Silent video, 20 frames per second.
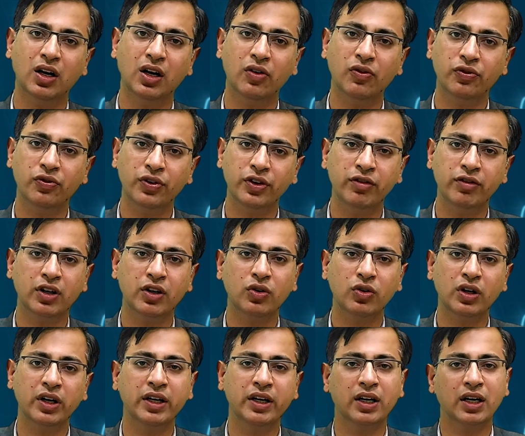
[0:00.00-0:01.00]
और फीवर
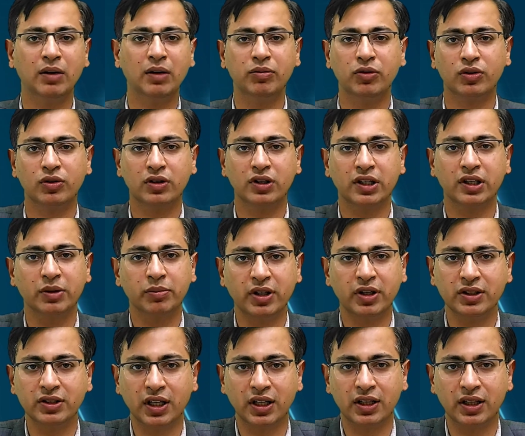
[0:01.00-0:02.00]
को लेकर आप डॉक्टर के
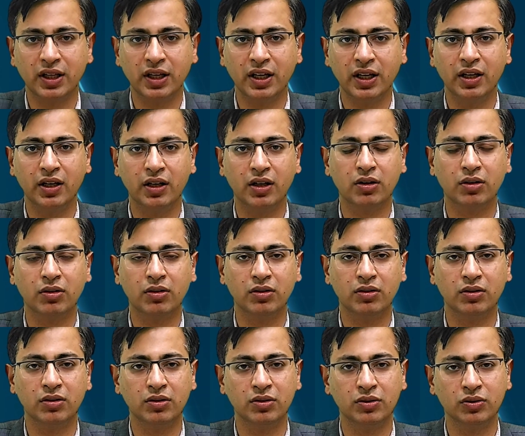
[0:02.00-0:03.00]
पास जाते हैं
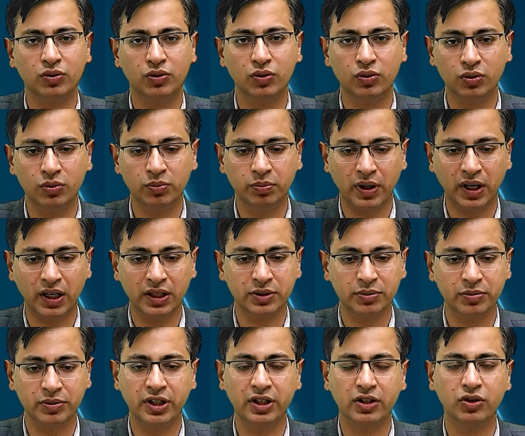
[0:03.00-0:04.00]
उन
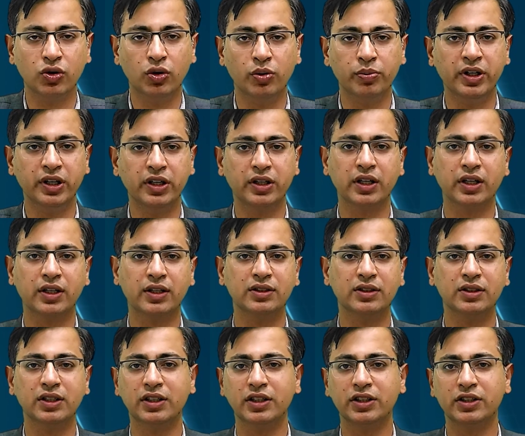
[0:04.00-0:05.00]
पाँच मिनट दो मिनट की
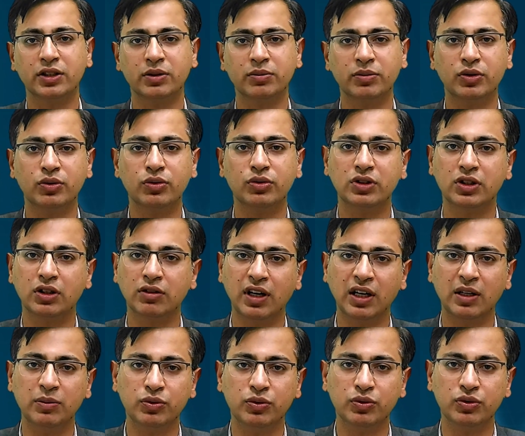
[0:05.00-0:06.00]
कंसल्टेशन में कुछ
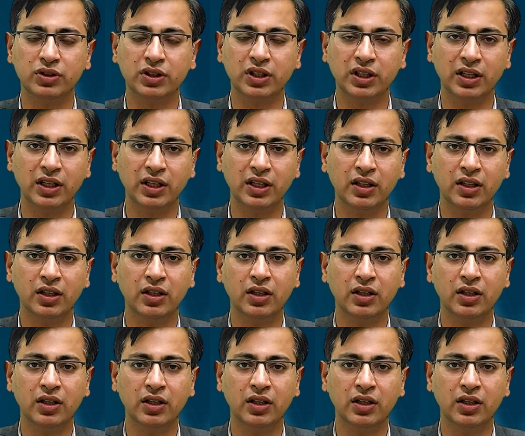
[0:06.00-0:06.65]
सवाल पूछते हैं